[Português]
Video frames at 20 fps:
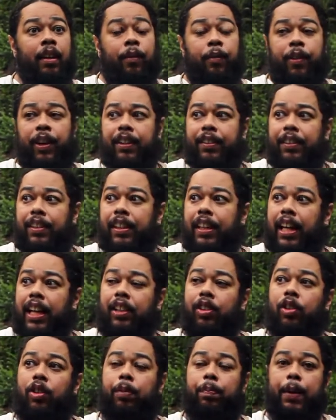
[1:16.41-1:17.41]

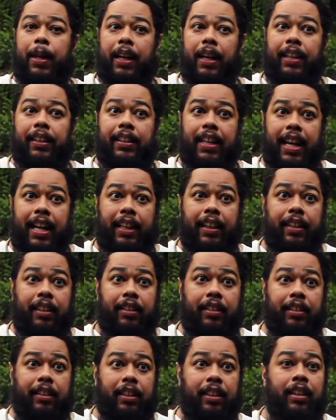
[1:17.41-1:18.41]
fascinados pela ideia
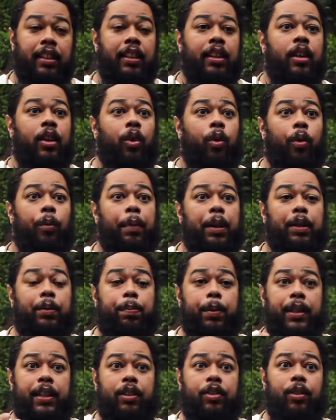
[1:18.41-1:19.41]
de uma
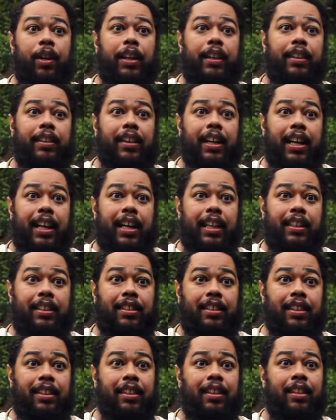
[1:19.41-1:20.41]

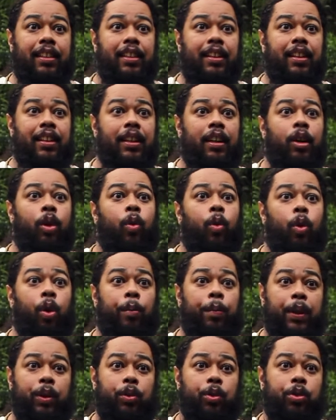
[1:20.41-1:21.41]
espiritualidade
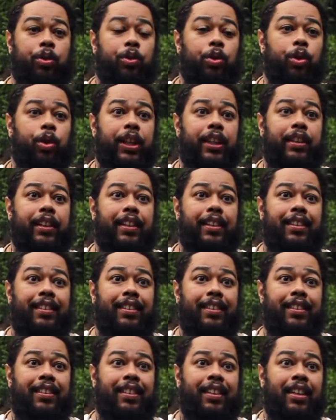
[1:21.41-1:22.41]
como a dos
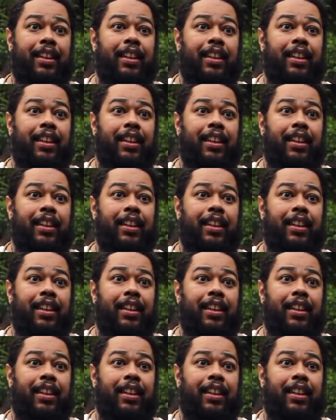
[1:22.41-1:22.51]
druidas,